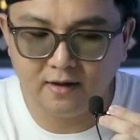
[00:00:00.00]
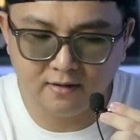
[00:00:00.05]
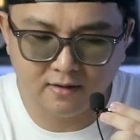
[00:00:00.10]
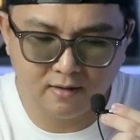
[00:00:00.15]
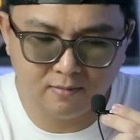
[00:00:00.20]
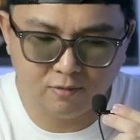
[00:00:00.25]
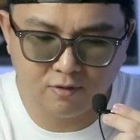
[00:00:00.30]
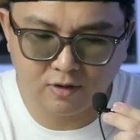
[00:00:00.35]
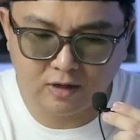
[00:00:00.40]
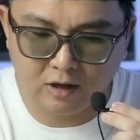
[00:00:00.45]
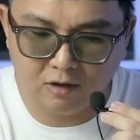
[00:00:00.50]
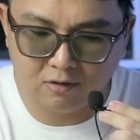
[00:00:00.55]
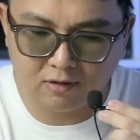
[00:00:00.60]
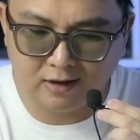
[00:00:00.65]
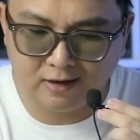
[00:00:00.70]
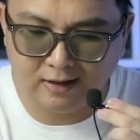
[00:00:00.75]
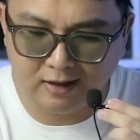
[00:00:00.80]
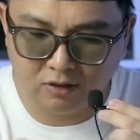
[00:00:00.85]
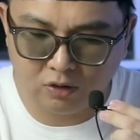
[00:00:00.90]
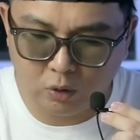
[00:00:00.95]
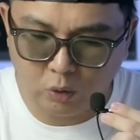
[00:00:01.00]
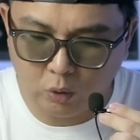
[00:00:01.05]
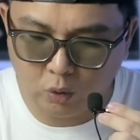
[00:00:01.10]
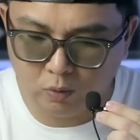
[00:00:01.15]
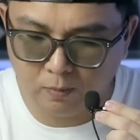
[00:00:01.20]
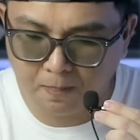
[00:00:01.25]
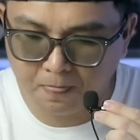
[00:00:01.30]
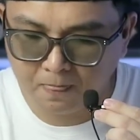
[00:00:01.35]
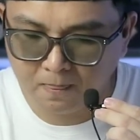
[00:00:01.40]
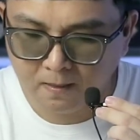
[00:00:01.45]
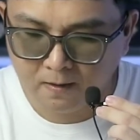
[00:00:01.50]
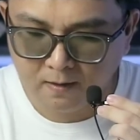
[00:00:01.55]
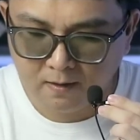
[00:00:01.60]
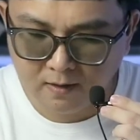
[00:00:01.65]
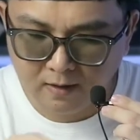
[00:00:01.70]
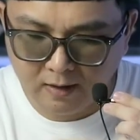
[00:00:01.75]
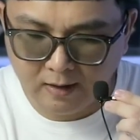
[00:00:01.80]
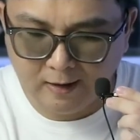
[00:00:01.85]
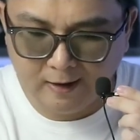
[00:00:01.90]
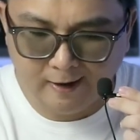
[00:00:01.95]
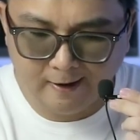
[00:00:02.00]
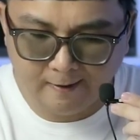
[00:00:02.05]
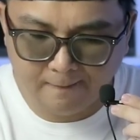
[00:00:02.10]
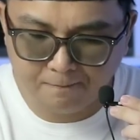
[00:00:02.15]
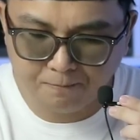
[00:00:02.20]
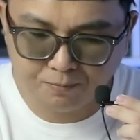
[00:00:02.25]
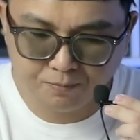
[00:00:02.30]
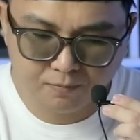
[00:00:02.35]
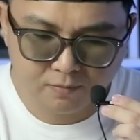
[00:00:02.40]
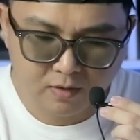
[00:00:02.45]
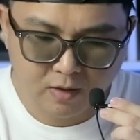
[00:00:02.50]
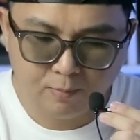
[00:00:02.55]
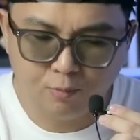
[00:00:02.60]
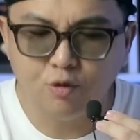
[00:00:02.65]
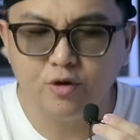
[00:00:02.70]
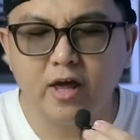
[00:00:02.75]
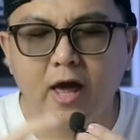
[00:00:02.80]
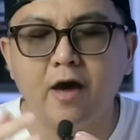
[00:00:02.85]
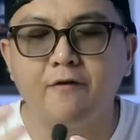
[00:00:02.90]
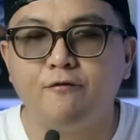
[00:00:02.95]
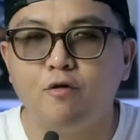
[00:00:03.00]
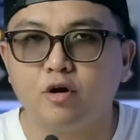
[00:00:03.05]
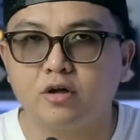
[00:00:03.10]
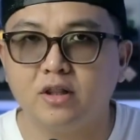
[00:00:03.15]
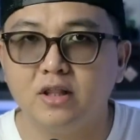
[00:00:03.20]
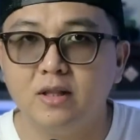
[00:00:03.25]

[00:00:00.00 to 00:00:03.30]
namun kalau kalian tuh um, punya effort